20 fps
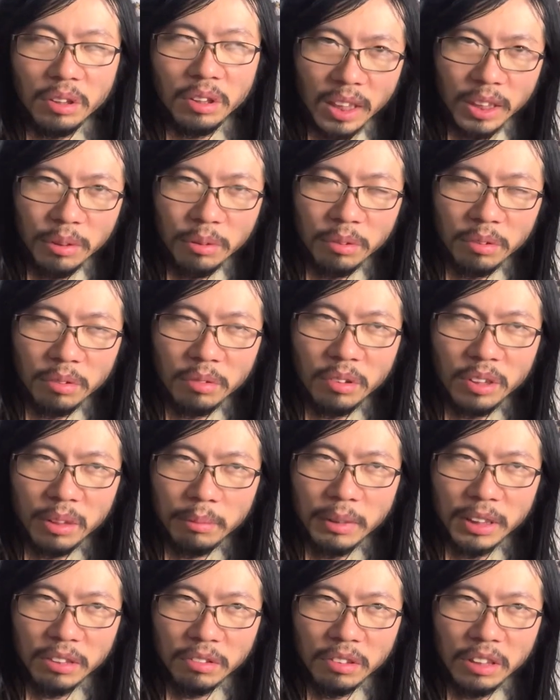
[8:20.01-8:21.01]
方向に
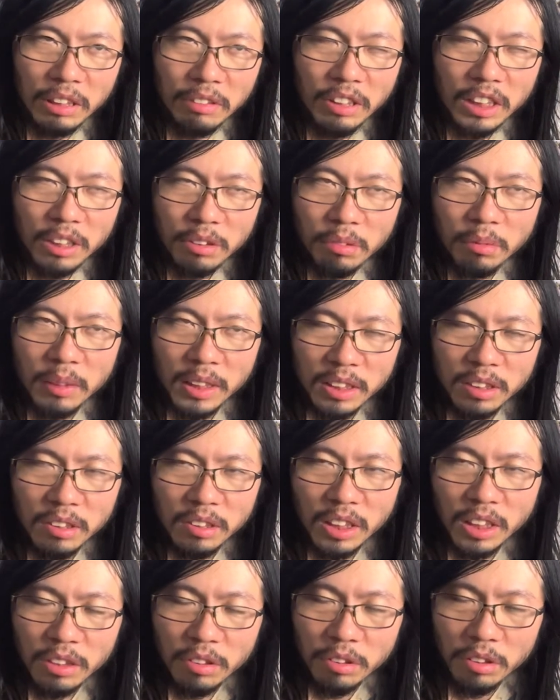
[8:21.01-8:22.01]
その2話以降進
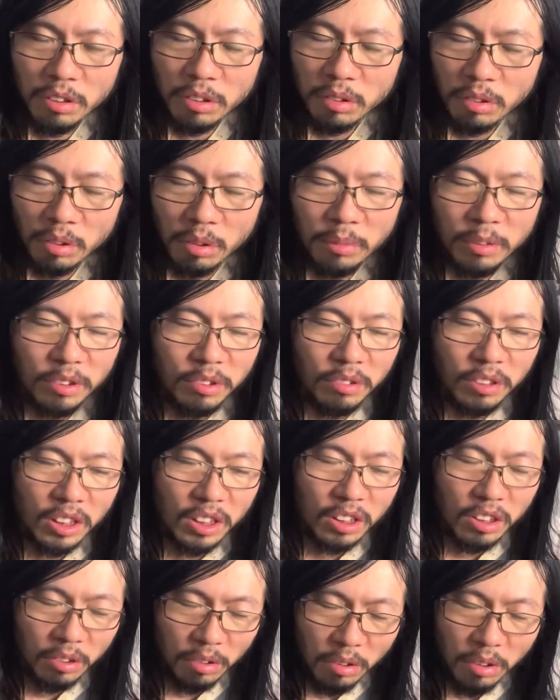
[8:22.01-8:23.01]
んでいくと思うんで
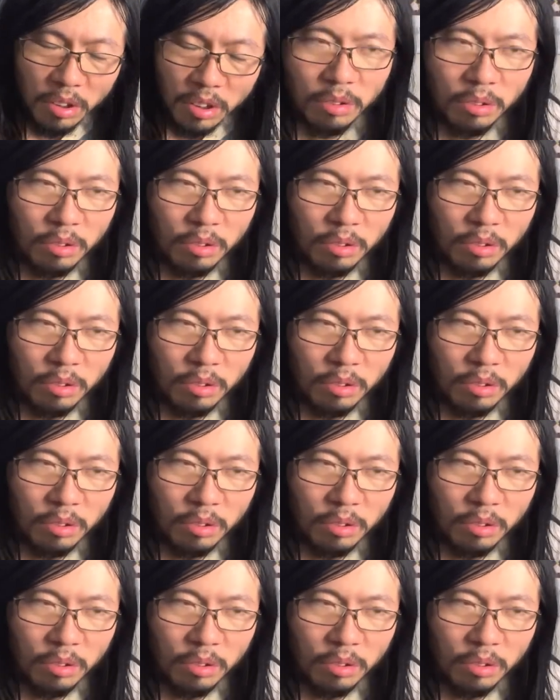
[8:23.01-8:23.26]
すけど、